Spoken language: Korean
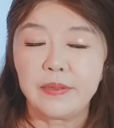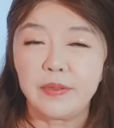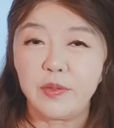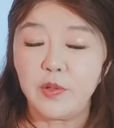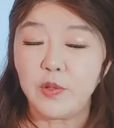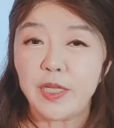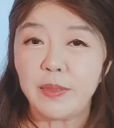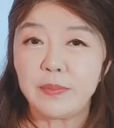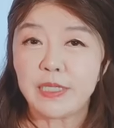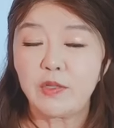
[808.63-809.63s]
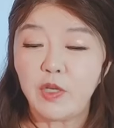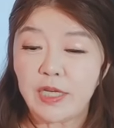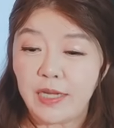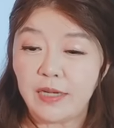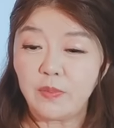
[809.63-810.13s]
뉴욕타임즈가
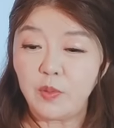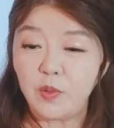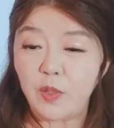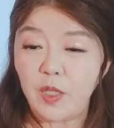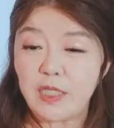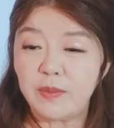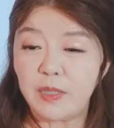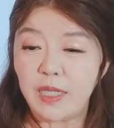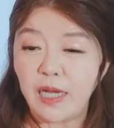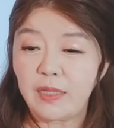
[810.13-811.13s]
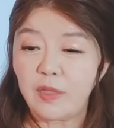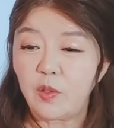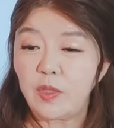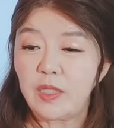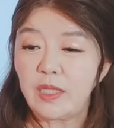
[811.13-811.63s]
최근에 이런 보도를 했습니다.
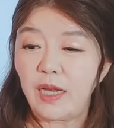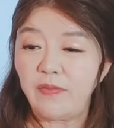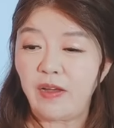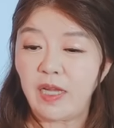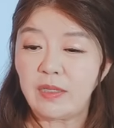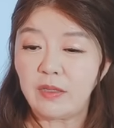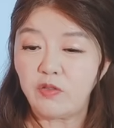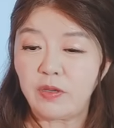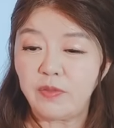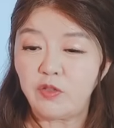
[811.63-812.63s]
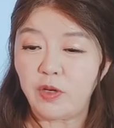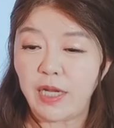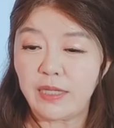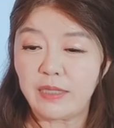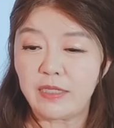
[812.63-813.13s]
Don't televise Trump
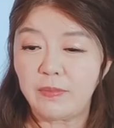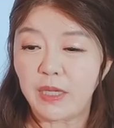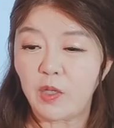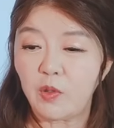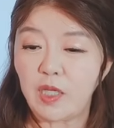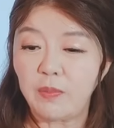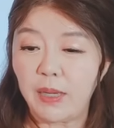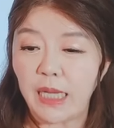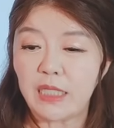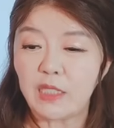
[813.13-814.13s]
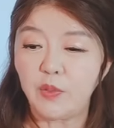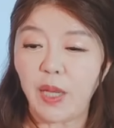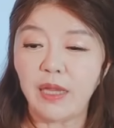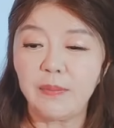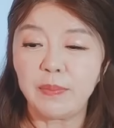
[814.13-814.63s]
trials because it might
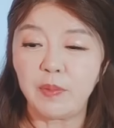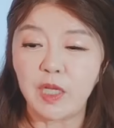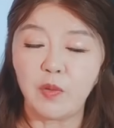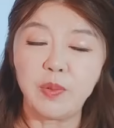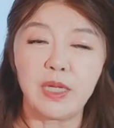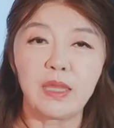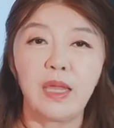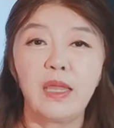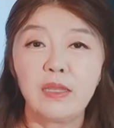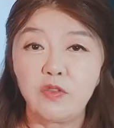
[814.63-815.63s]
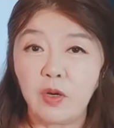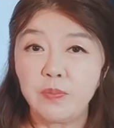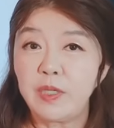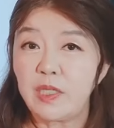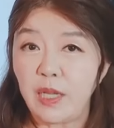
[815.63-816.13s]
sway public opinion.
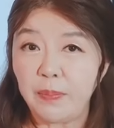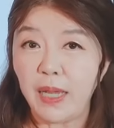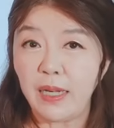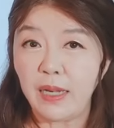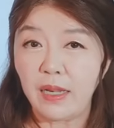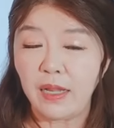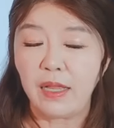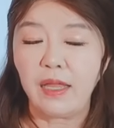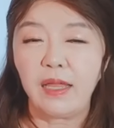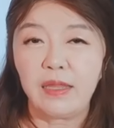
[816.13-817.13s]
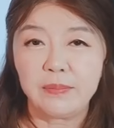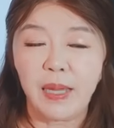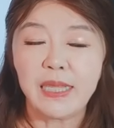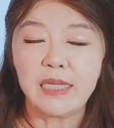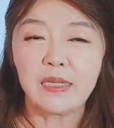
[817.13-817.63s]
트럼프 재판
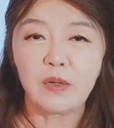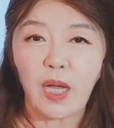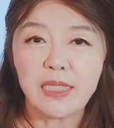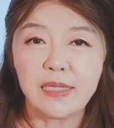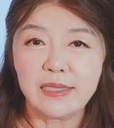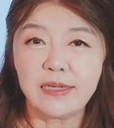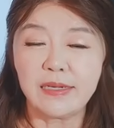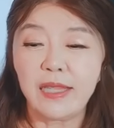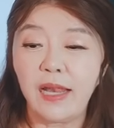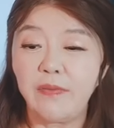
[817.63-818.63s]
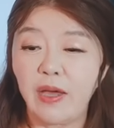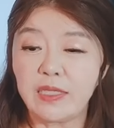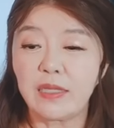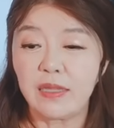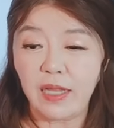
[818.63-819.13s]
받는 과정을 텔레바
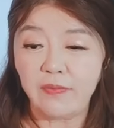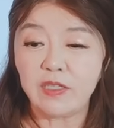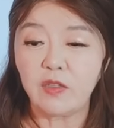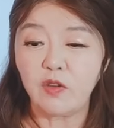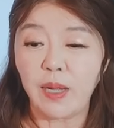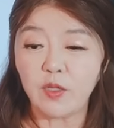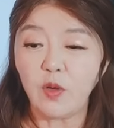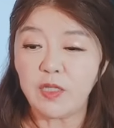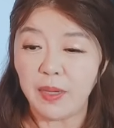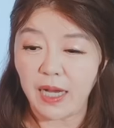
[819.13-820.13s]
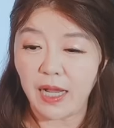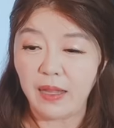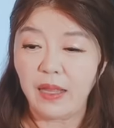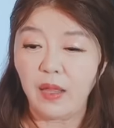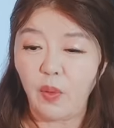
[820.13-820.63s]
텔레비전으로 방송하지 마라.
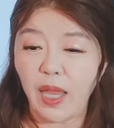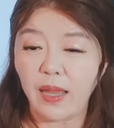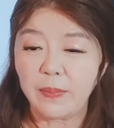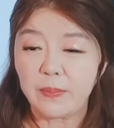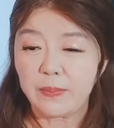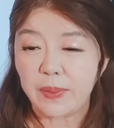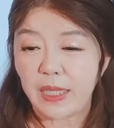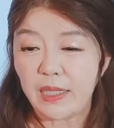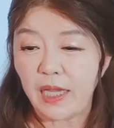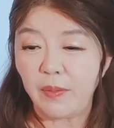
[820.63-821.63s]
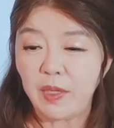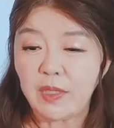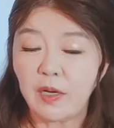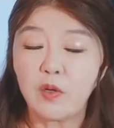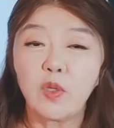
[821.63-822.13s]
왜? 그렇게
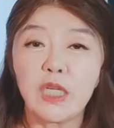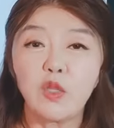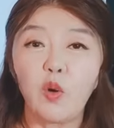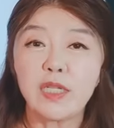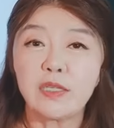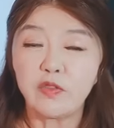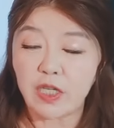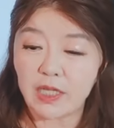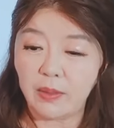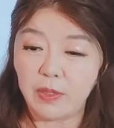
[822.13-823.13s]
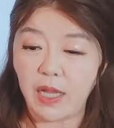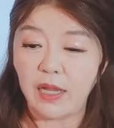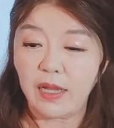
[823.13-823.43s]
하면 여론이 돌아설 수 있기 때문에